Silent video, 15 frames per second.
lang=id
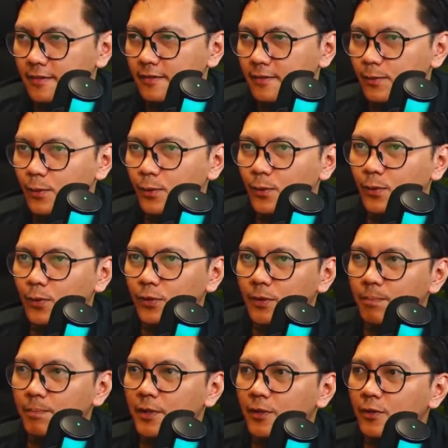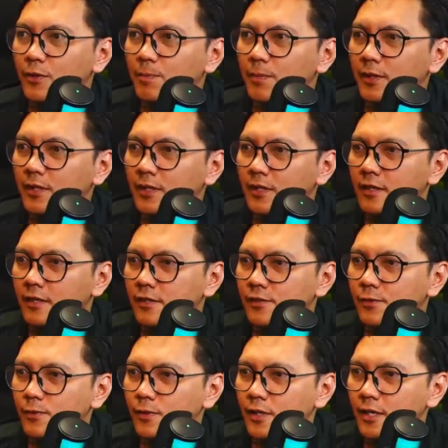Oh, tepi tu seperti
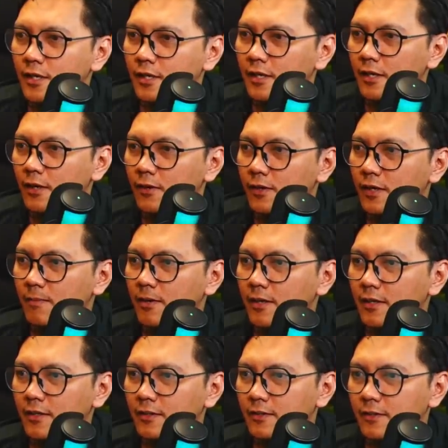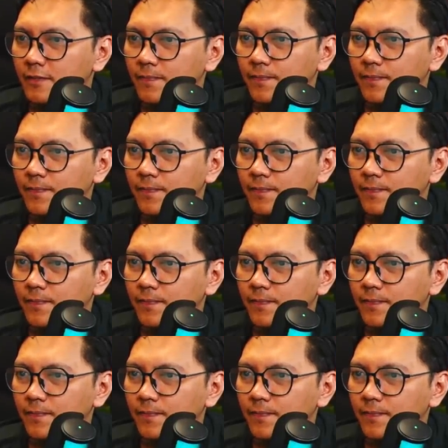sungai ke laut ya belakang tu.